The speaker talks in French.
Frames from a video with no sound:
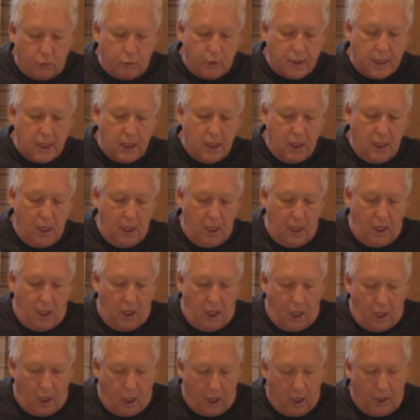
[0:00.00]
lui
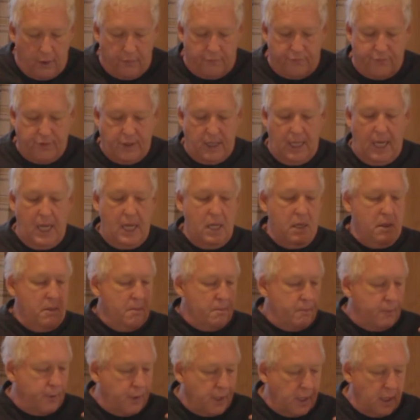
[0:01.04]
euh, vient
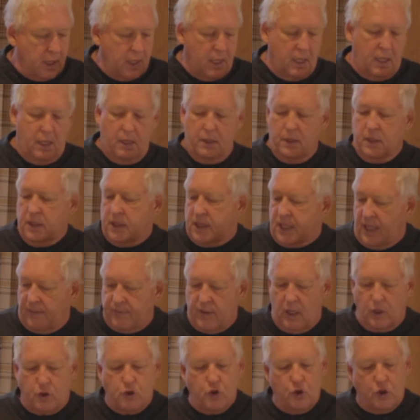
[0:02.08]
puis euh,
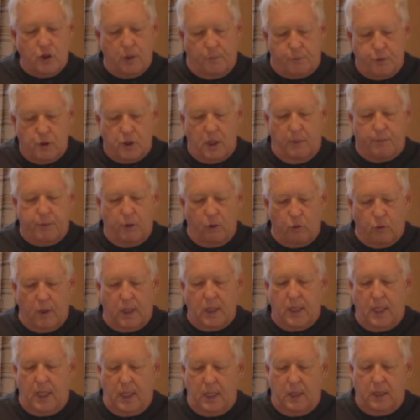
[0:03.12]
s'aventure de plus en plus
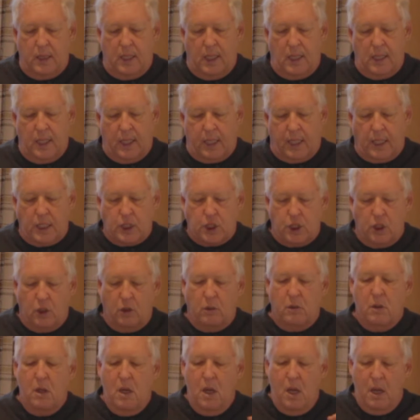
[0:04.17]
loin dans, la
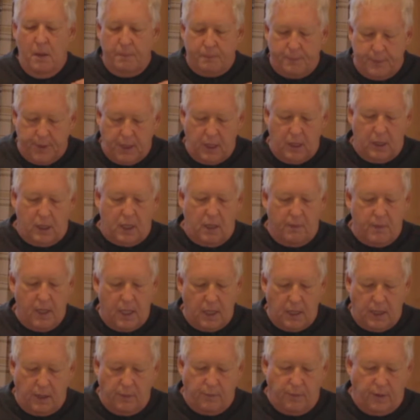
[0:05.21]
région, puis comment
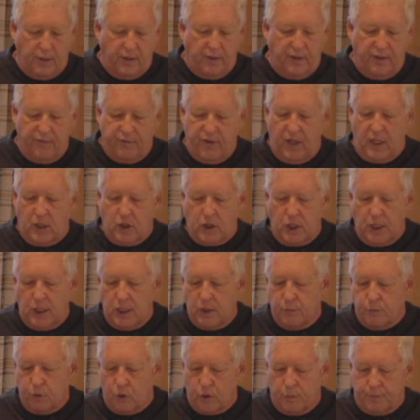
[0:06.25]
il,
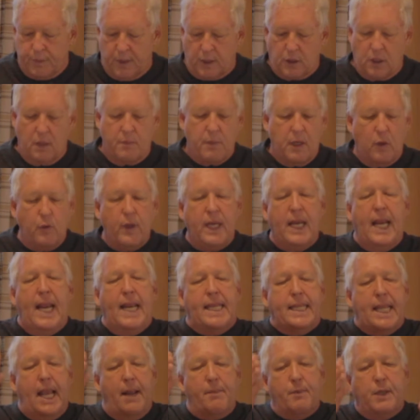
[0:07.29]
évangélise beaucoup de personnes. Mais lui
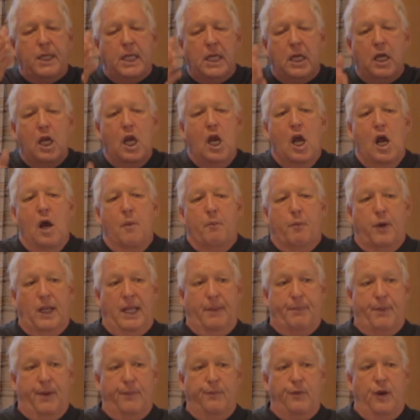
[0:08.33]
établit pour
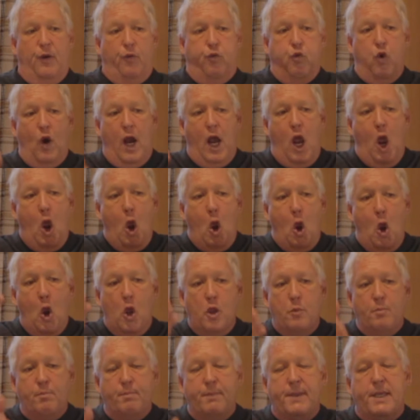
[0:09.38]
la première fois
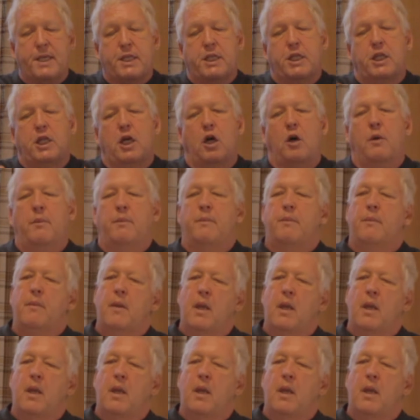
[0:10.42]
une mission